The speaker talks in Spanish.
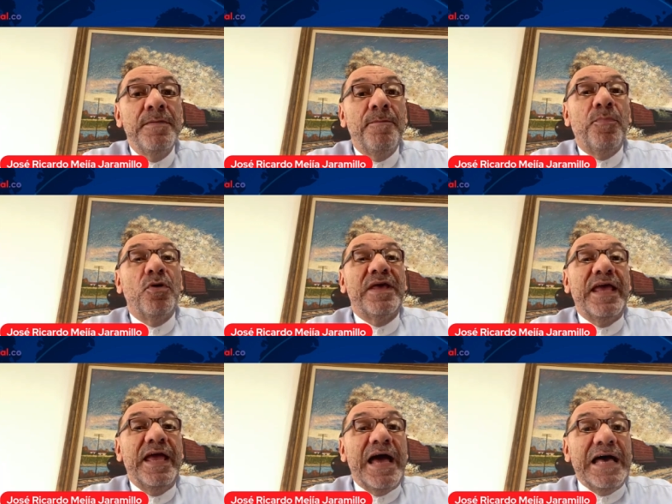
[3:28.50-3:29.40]

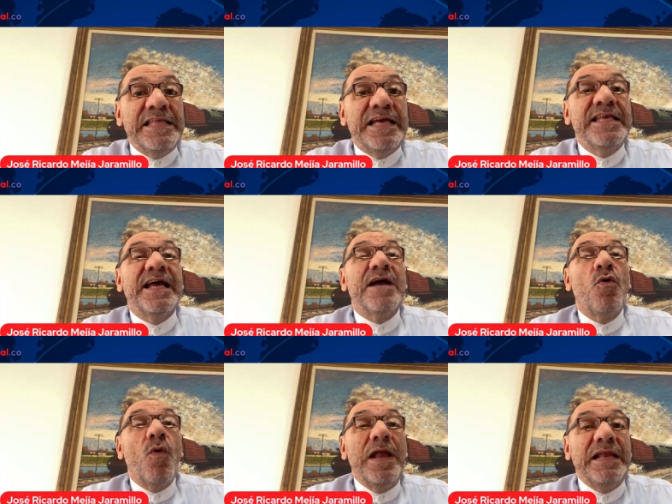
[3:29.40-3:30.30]
porque allá llega
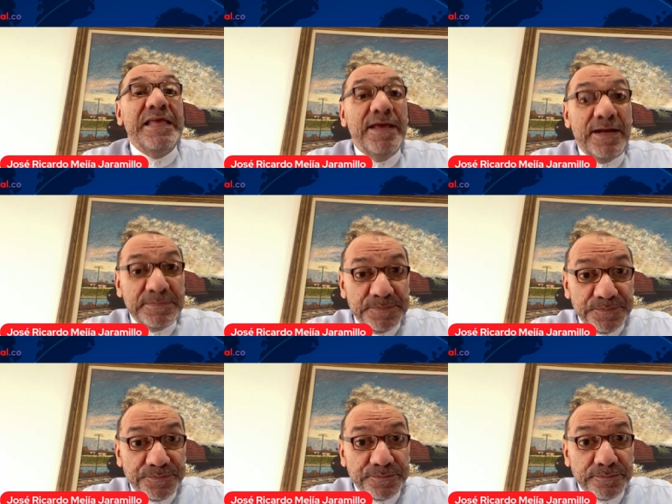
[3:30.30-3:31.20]
cualquiera,
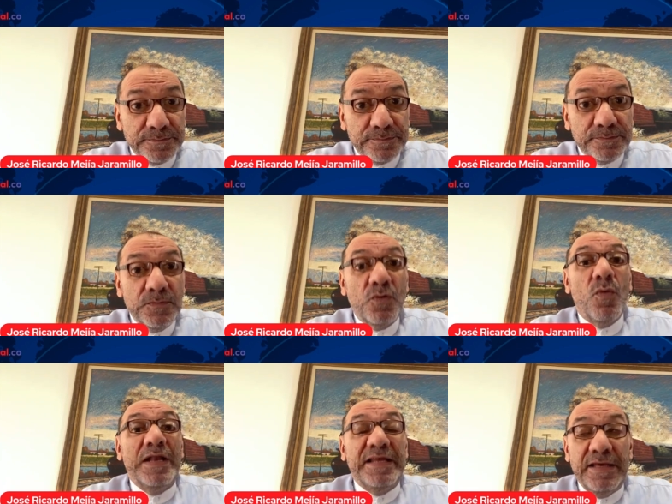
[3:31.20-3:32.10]

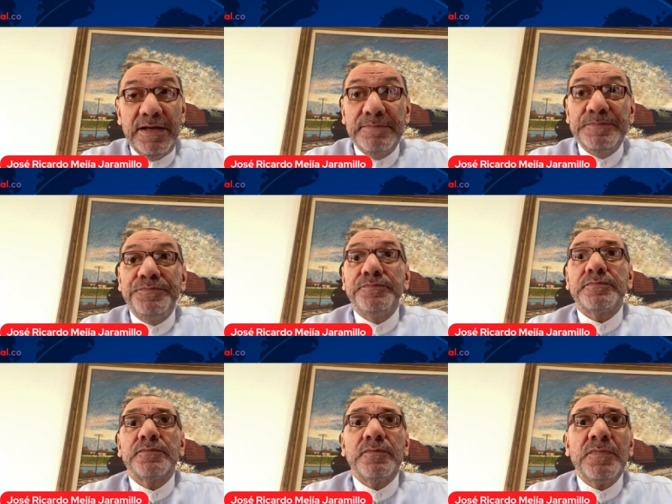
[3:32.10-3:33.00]
cualquiera.
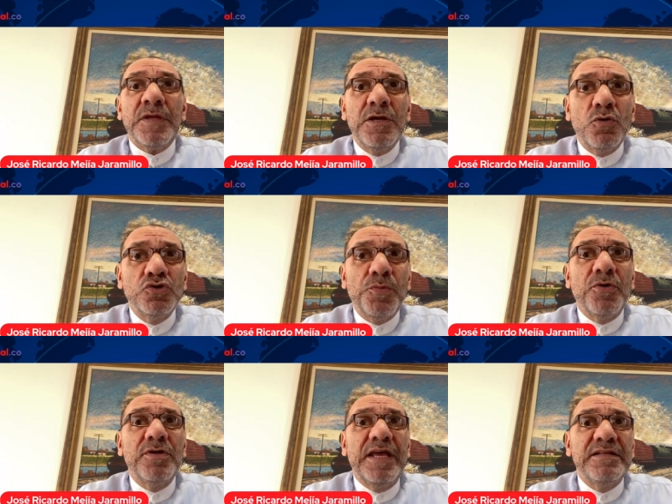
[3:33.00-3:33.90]
Incluso
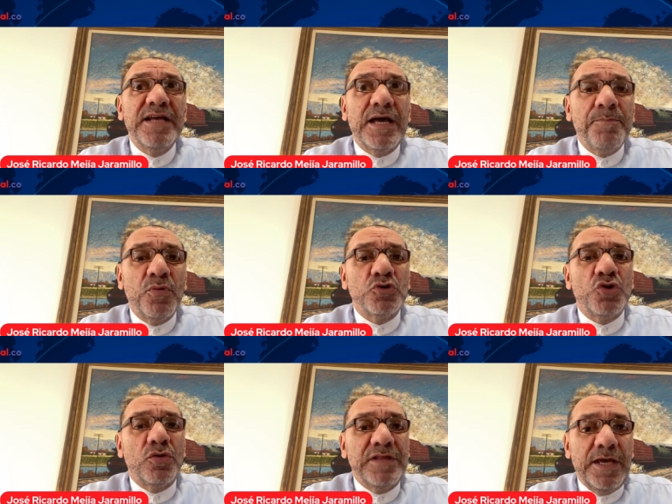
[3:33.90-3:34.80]
podrían llegar por
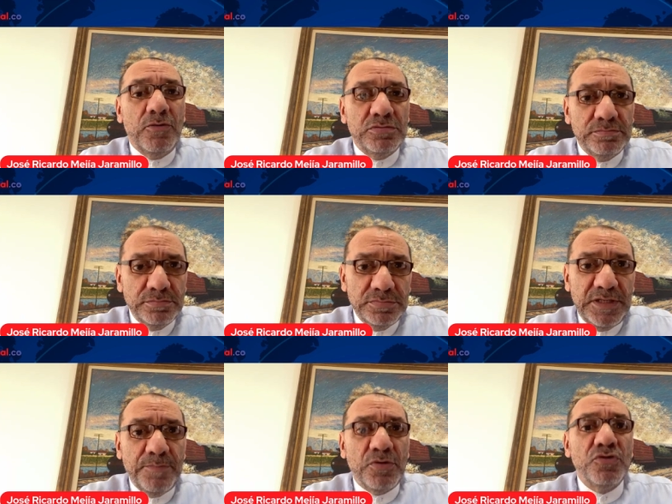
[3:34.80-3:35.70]
sorteo y
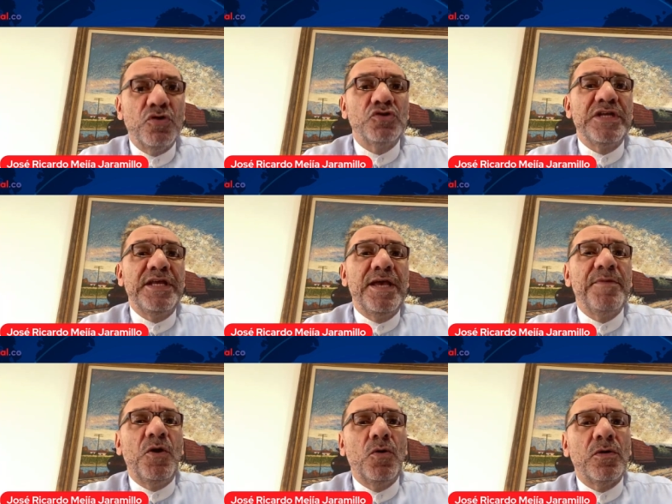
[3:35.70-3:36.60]
de pronto nos iría
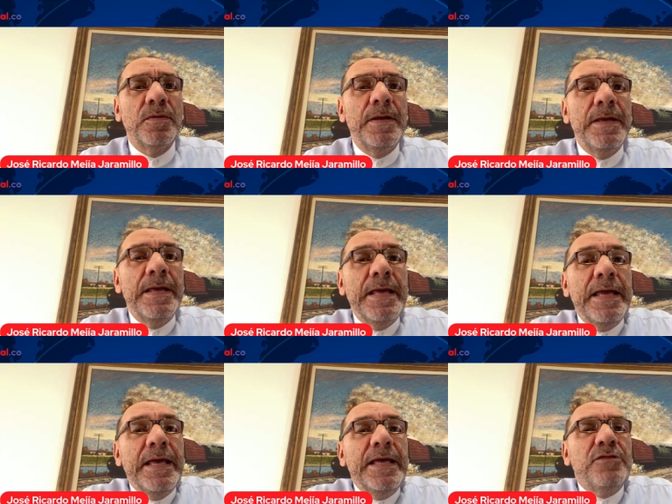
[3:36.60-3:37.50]
mejor.
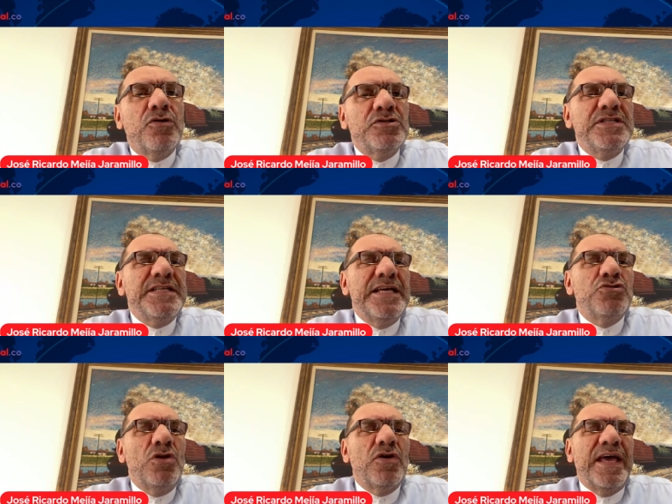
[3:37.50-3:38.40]
Entonces, eso
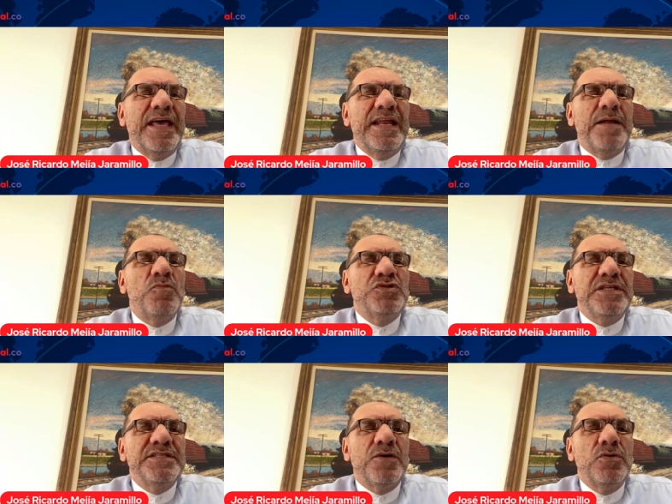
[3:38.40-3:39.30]
es lo que genera mucha
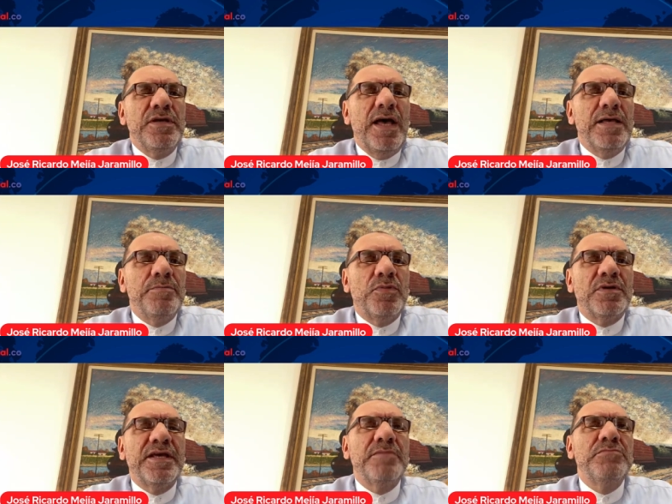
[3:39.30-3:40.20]
inseguridad, porque